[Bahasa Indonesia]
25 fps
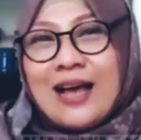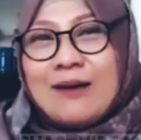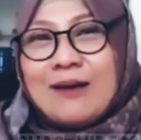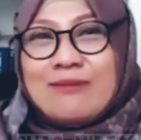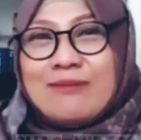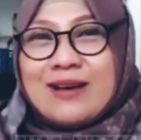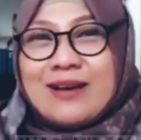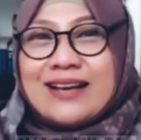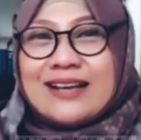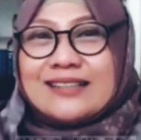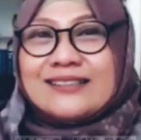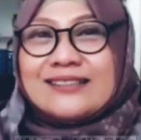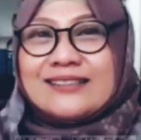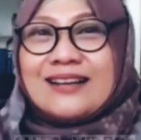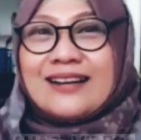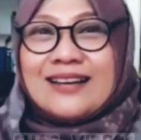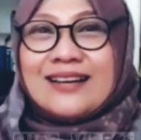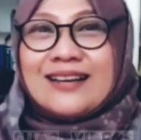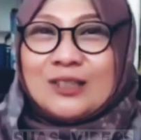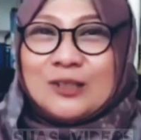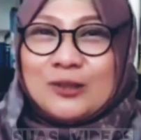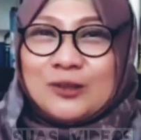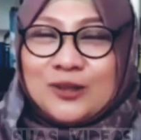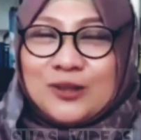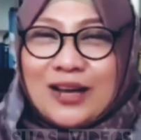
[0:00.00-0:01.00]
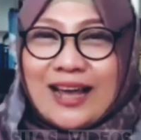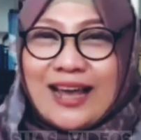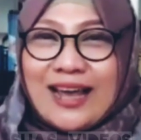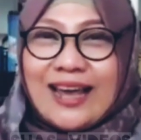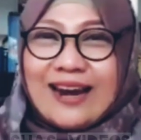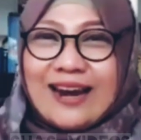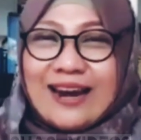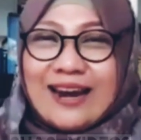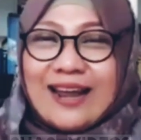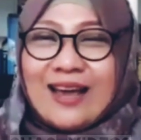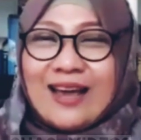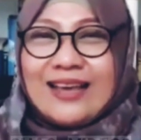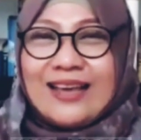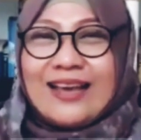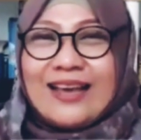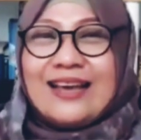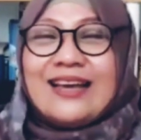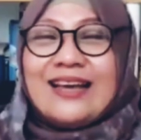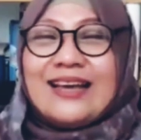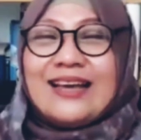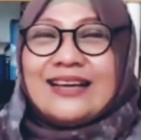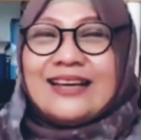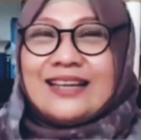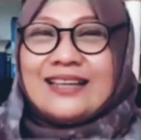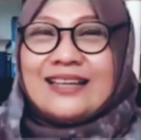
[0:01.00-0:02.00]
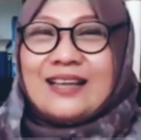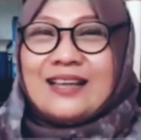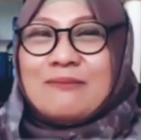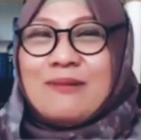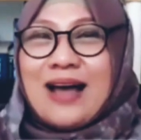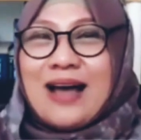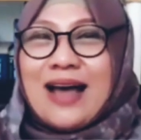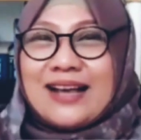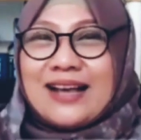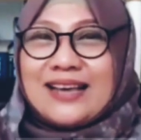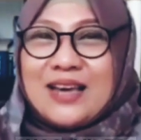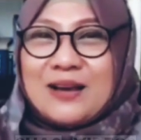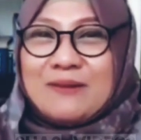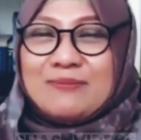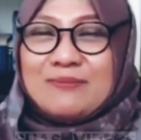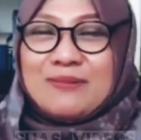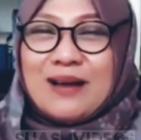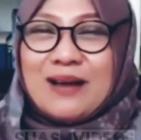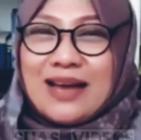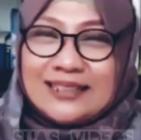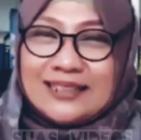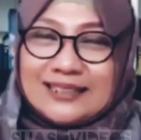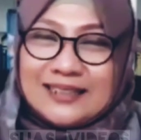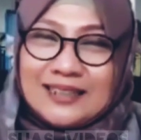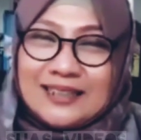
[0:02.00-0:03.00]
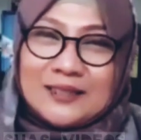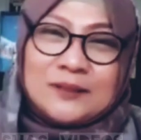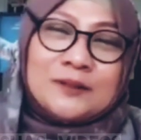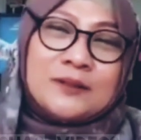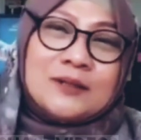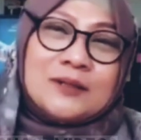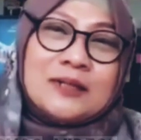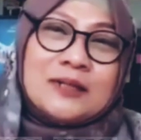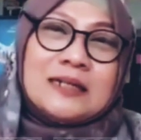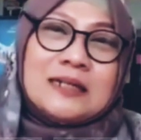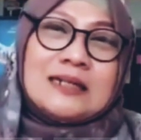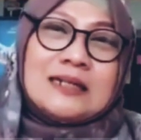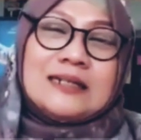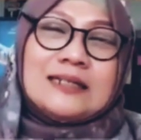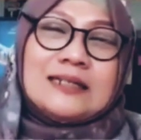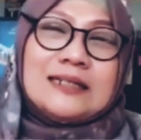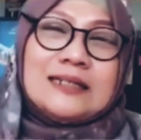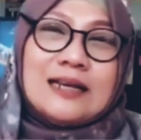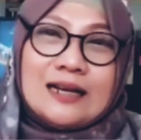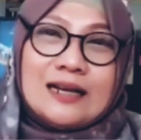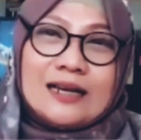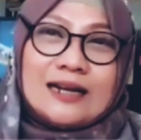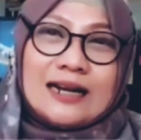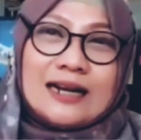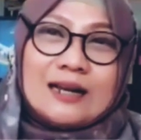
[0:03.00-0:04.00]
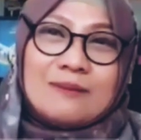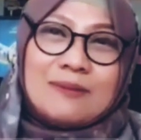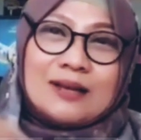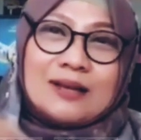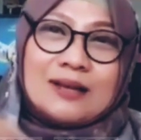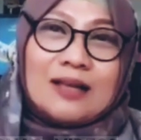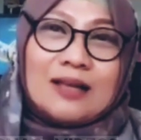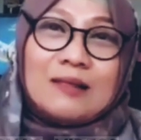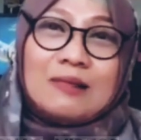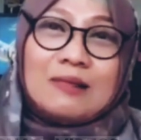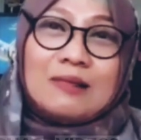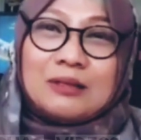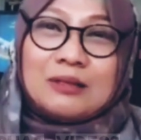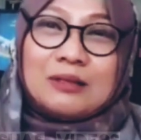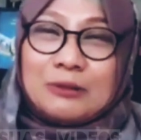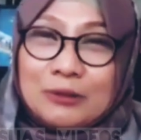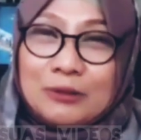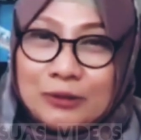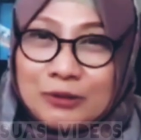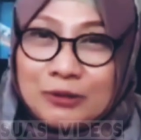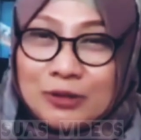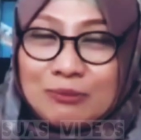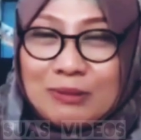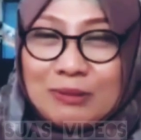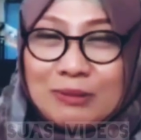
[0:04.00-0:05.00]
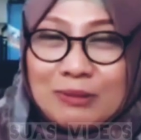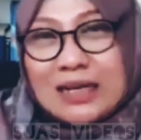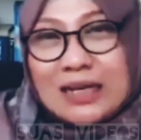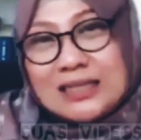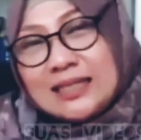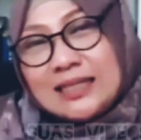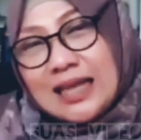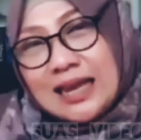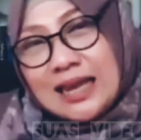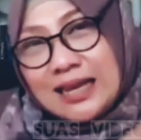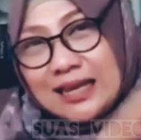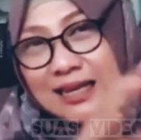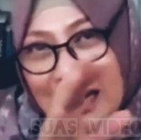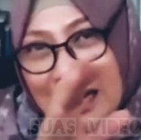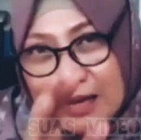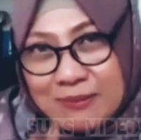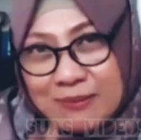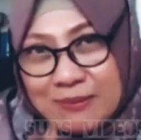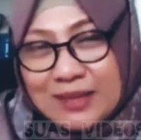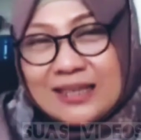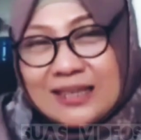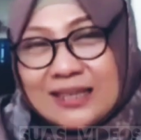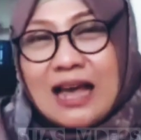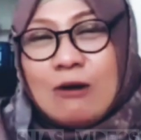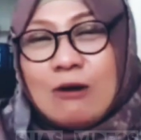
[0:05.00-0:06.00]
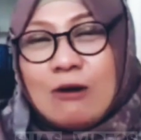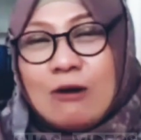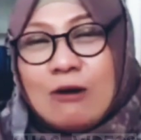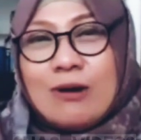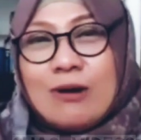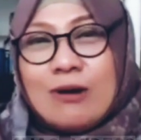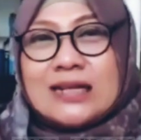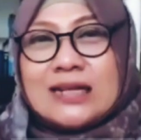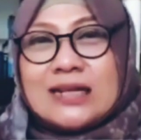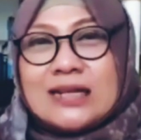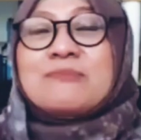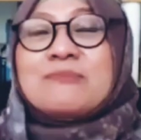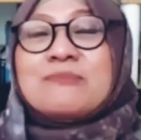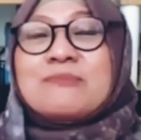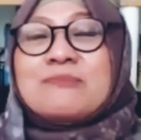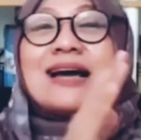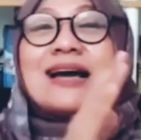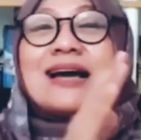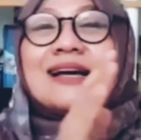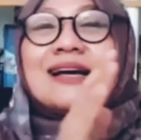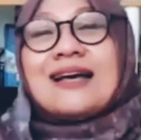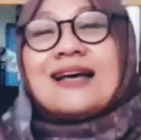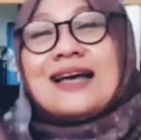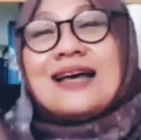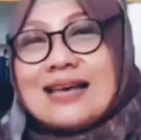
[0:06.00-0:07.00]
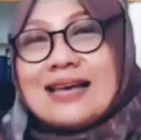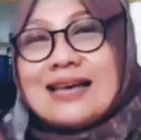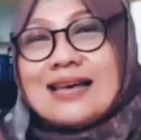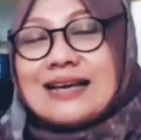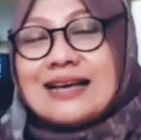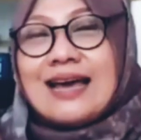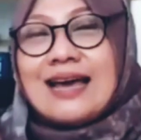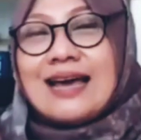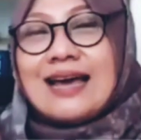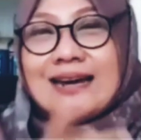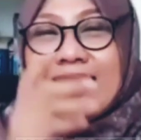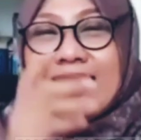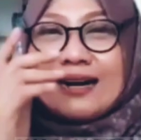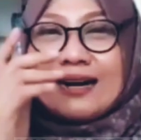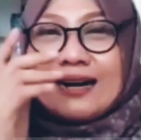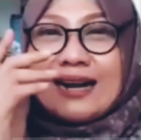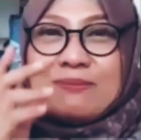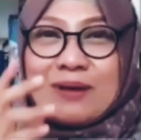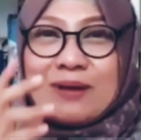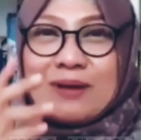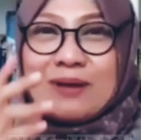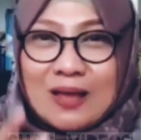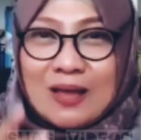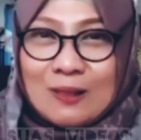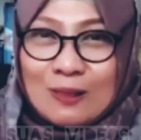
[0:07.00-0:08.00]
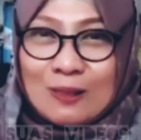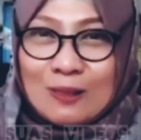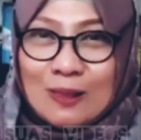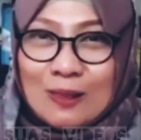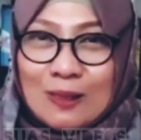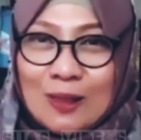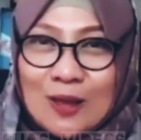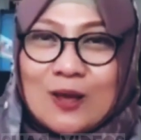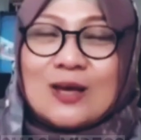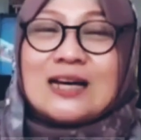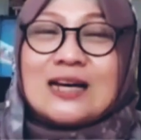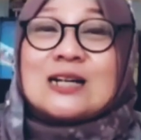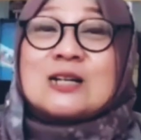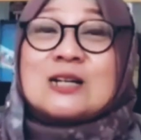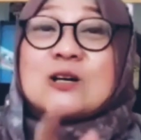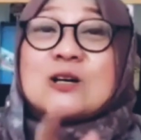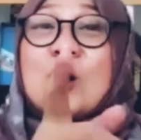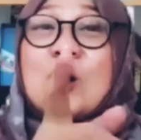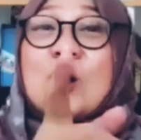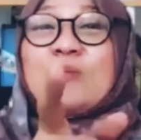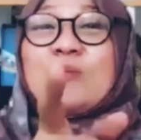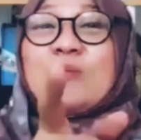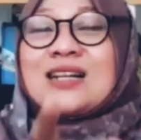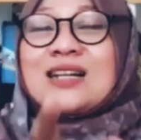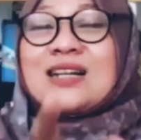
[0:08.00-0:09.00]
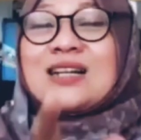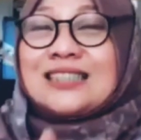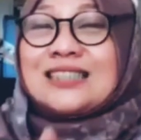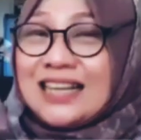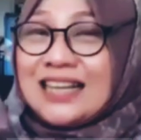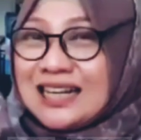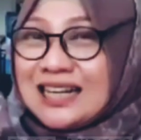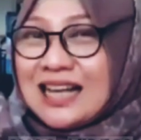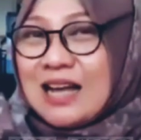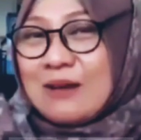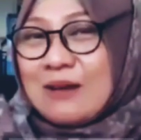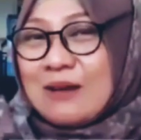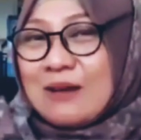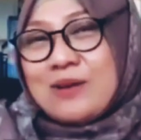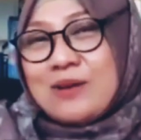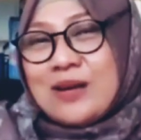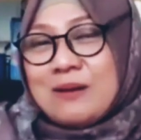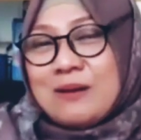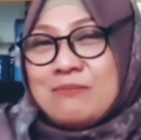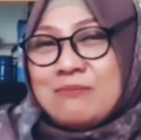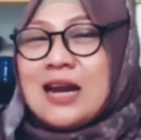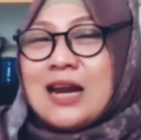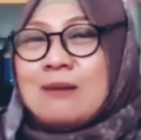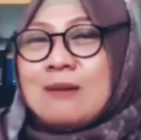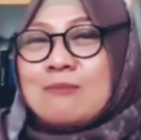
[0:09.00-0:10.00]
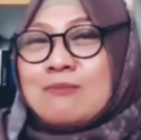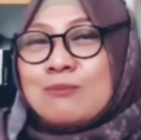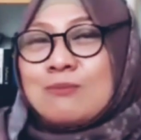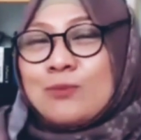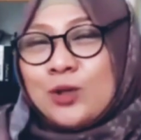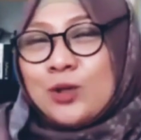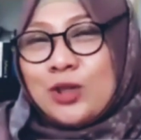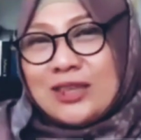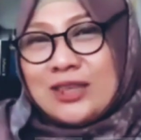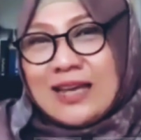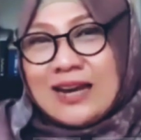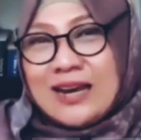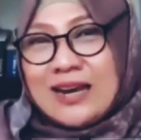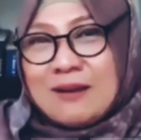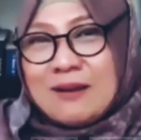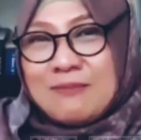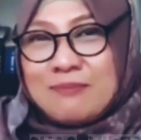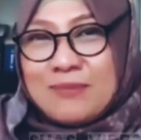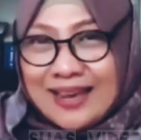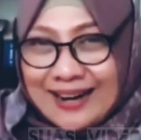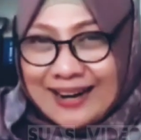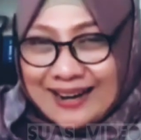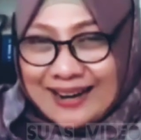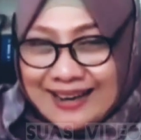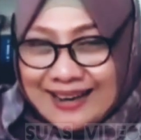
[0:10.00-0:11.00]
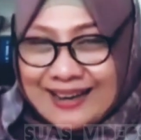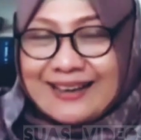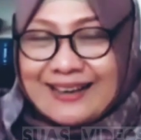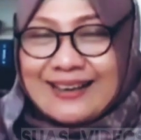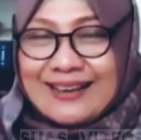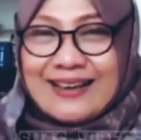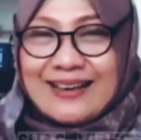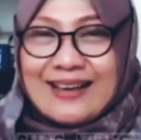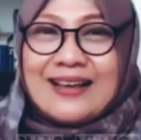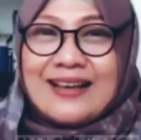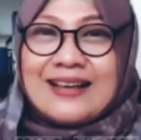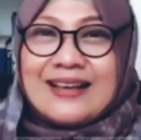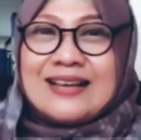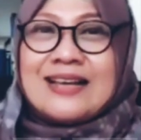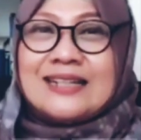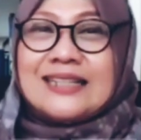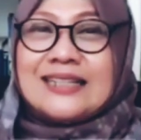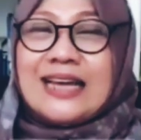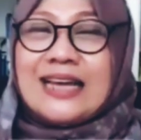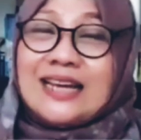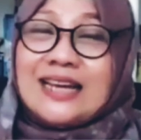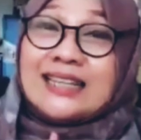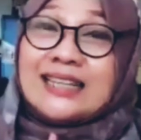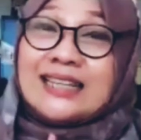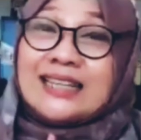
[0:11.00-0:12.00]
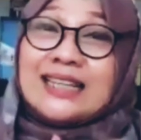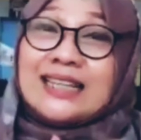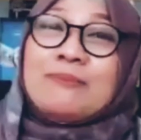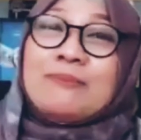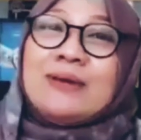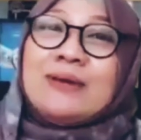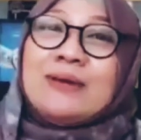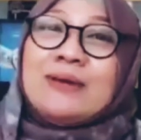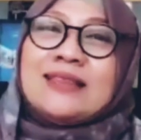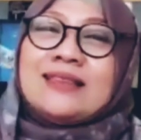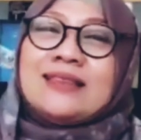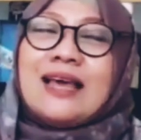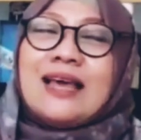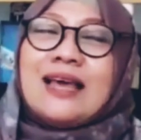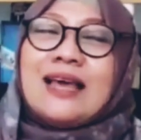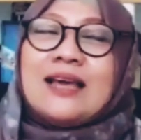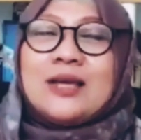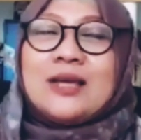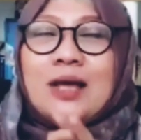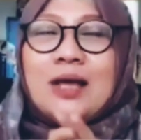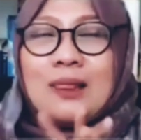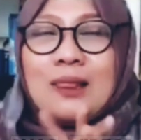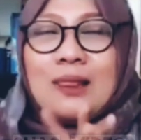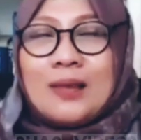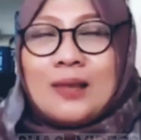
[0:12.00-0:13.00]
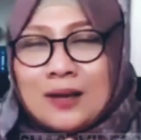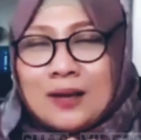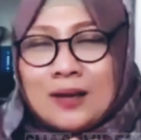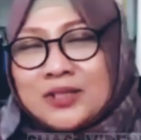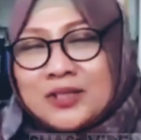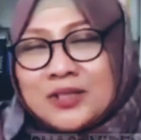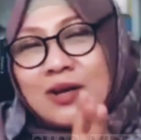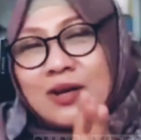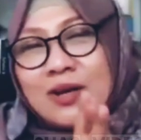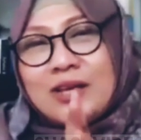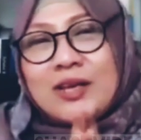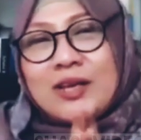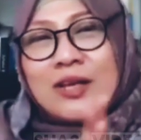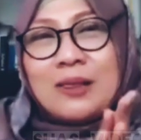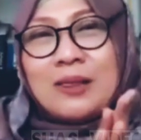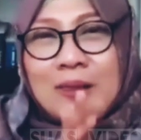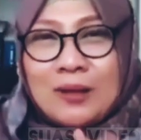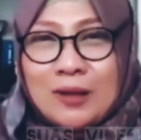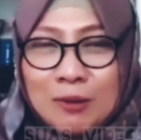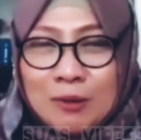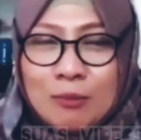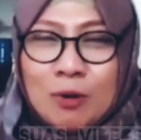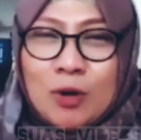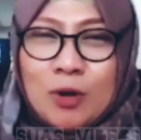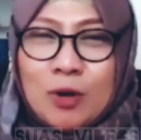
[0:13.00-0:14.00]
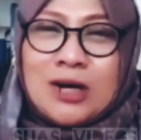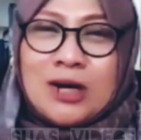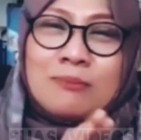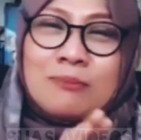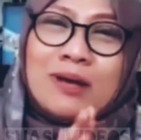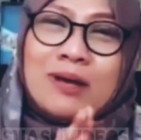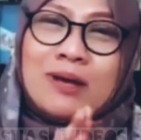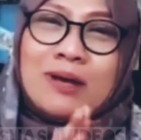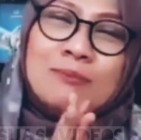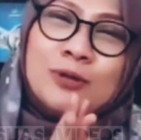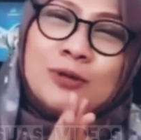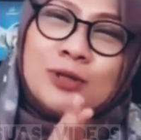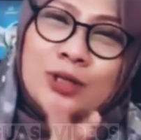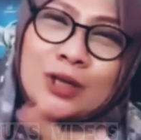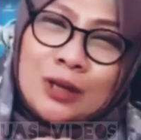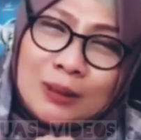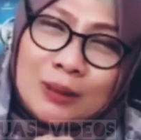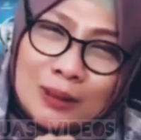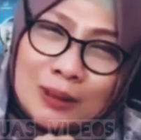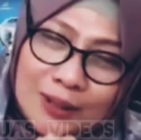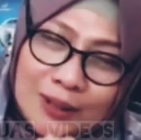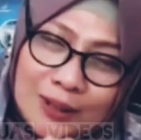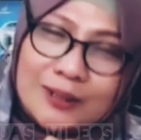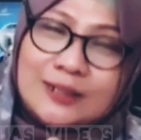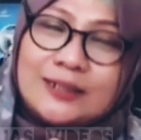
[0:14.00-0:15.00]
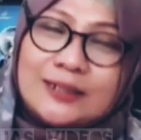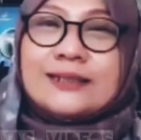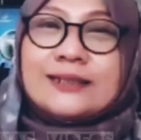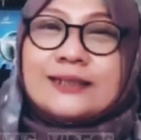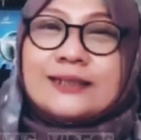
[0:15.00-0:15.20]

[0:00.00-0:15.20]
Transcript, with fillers: Apa nggak seneng tuh nggak enak ya? Kita bahagia banget itu ya rahmat Allah turun. Makanya dari kalimat di awalnya maka karena rahmat Allah engkau bersikap lemah lembut terhadap mereka. Jadi kita minta ya Allah, astagfirullah ya Allah, mohon lemah lembut ya Allah